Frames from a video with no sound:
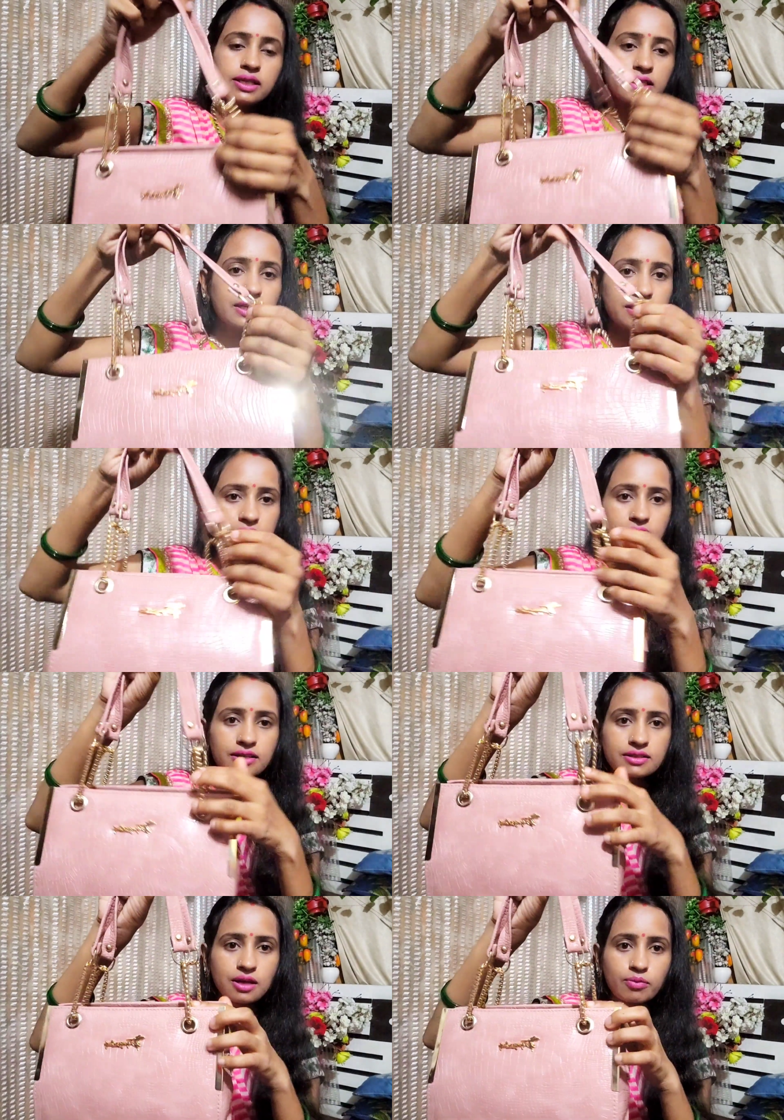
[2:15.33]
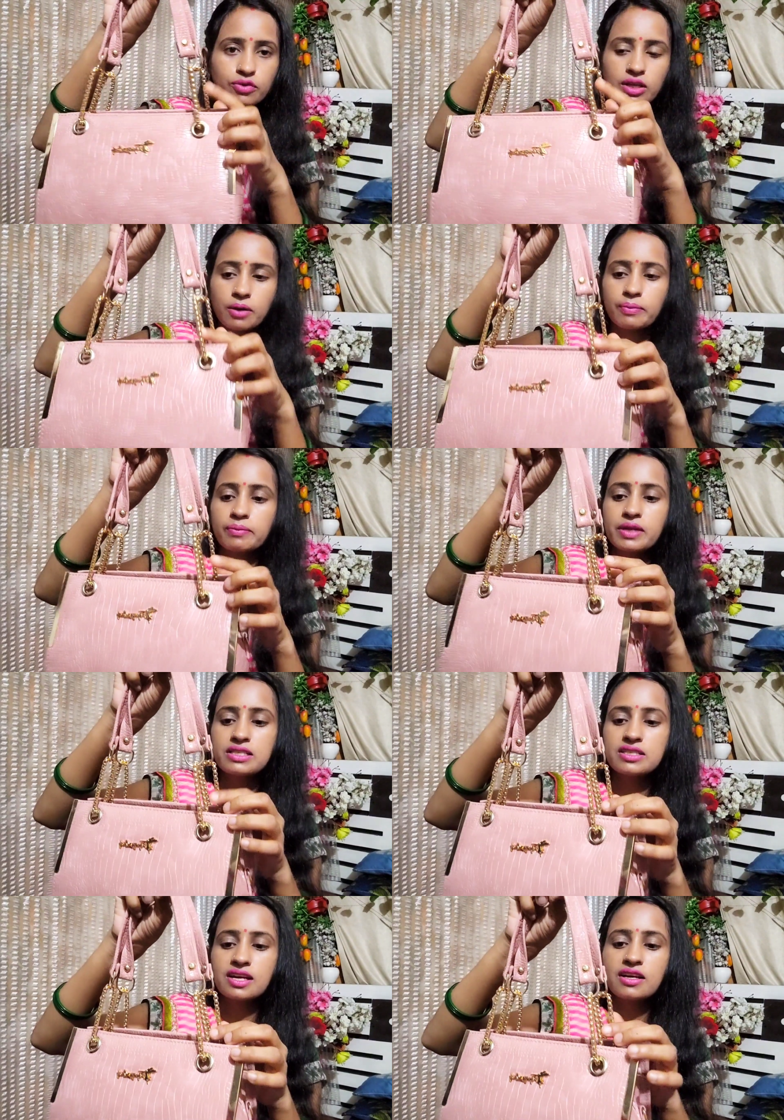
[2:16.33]
देखिए इस तरह से आपको यहाँ पे
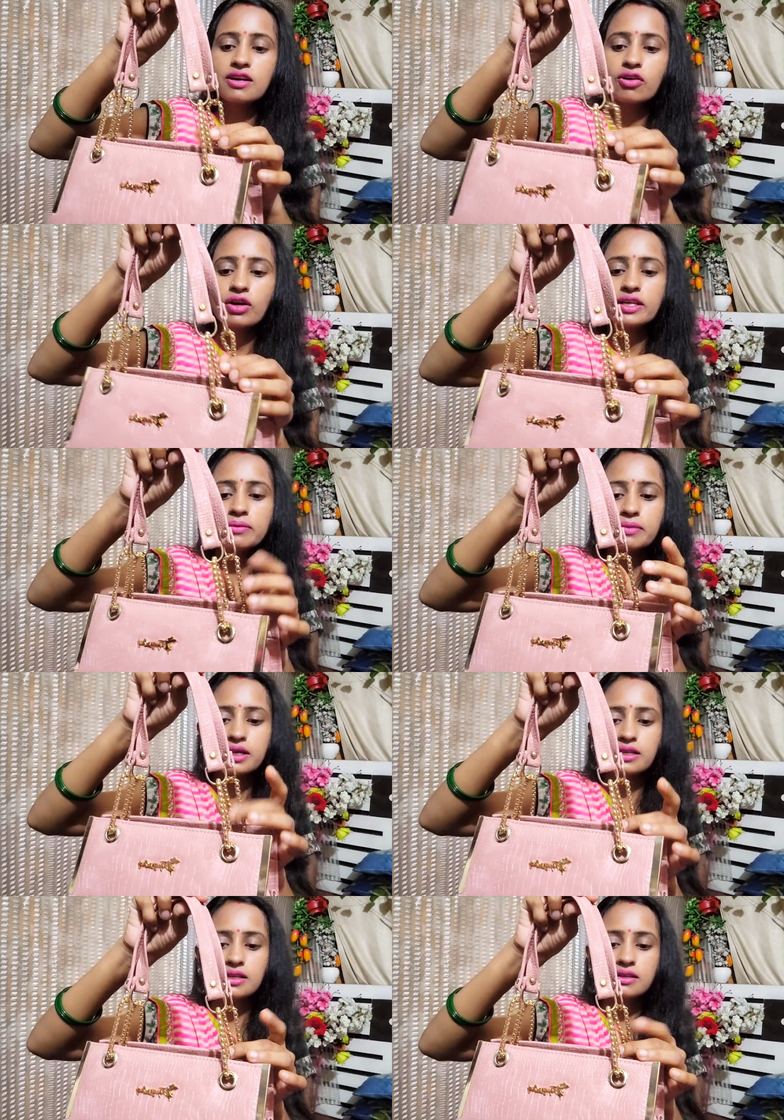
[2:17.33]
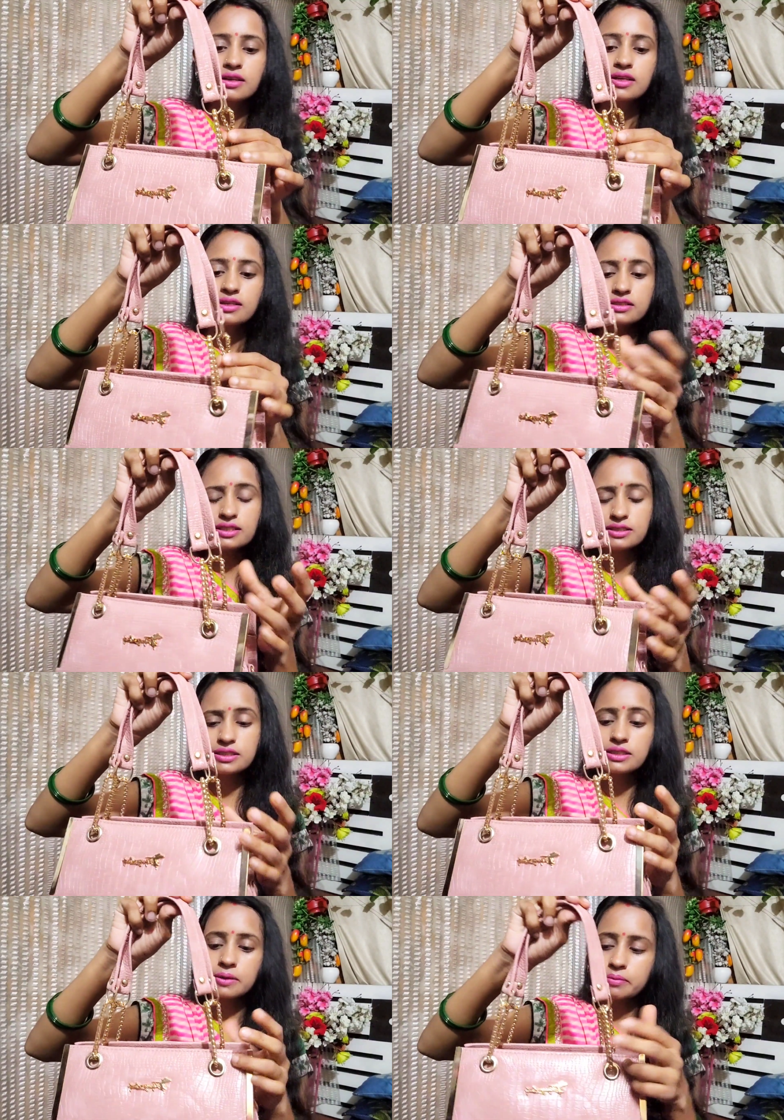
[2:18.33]
मिल जाएगा और ये मेटल
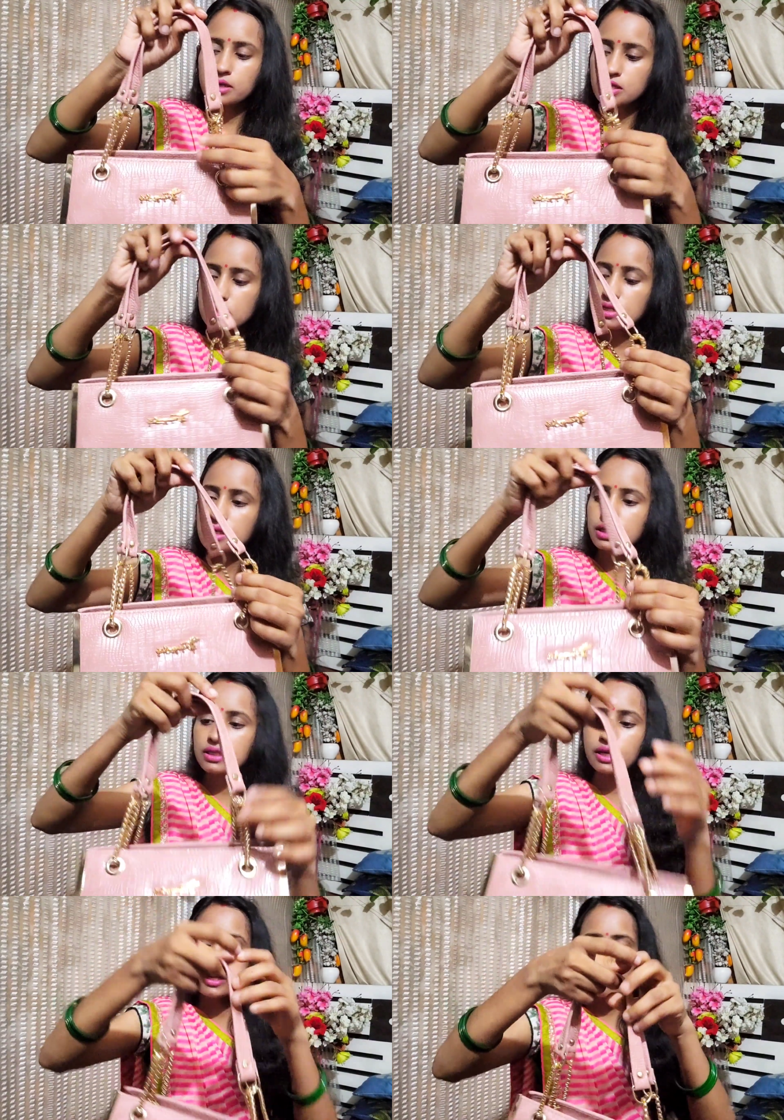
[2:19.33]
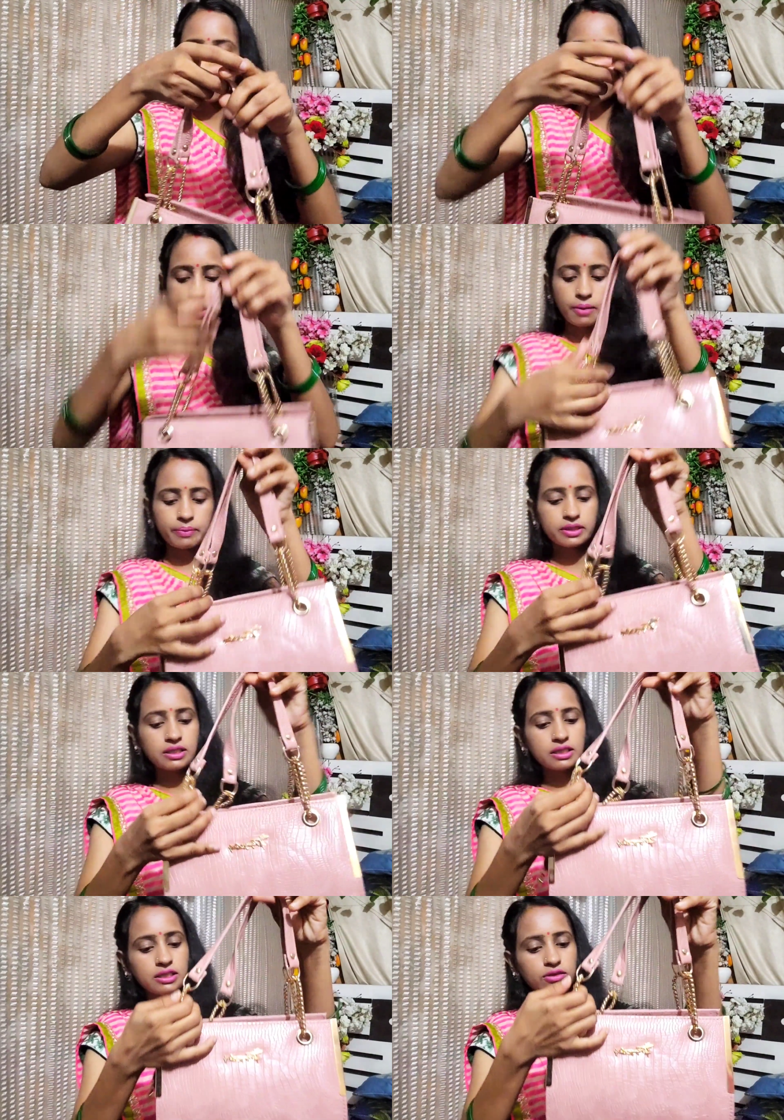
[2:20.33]
जंजीर टाइप का ऐसा लग रहा है और यहाँ पर
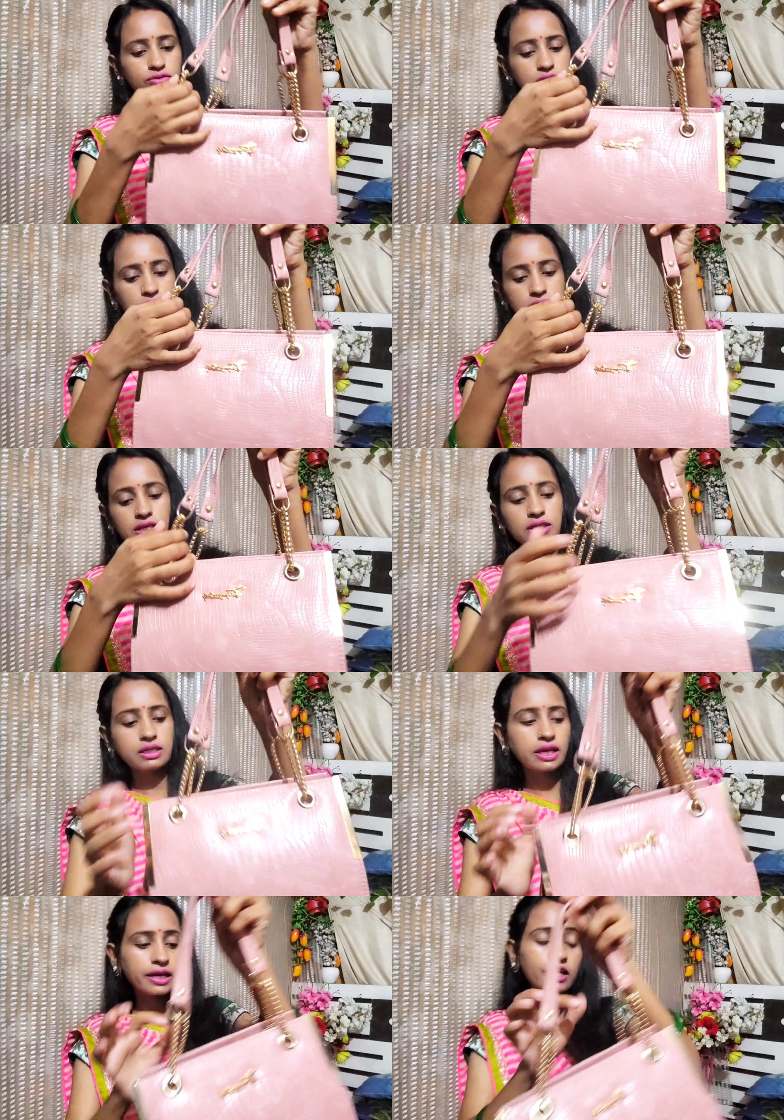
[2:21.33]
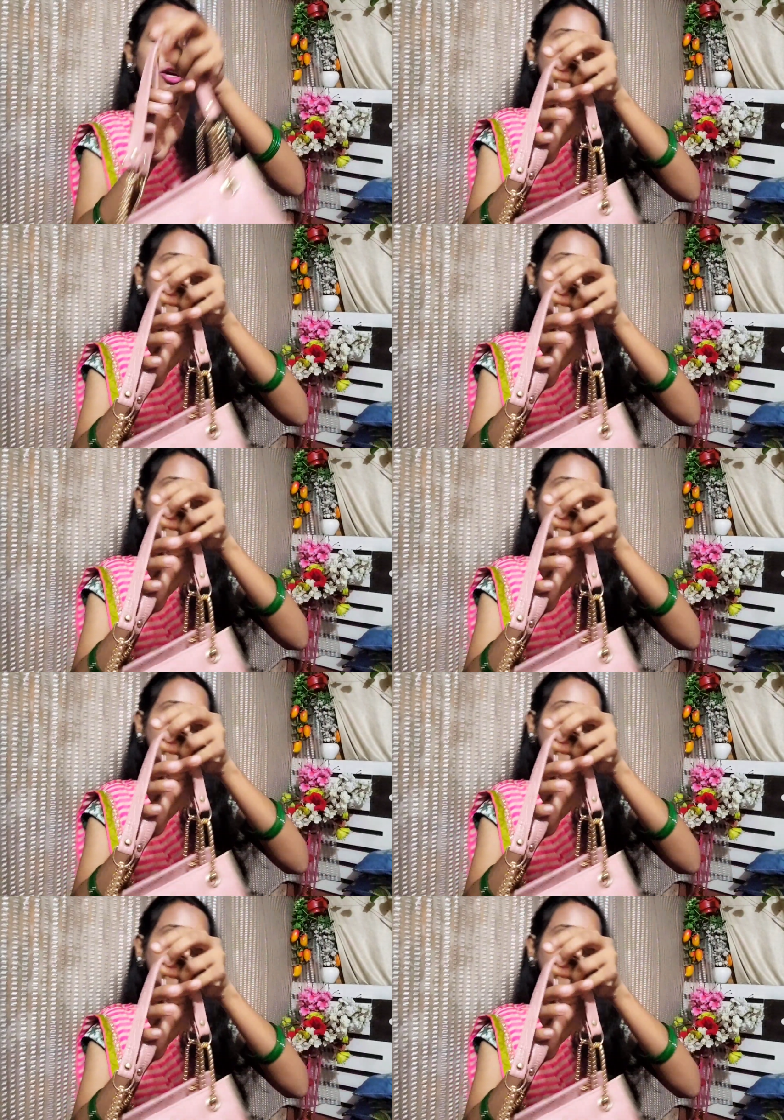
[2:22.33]
देखिए ये कुछ ऐसा लग रहा है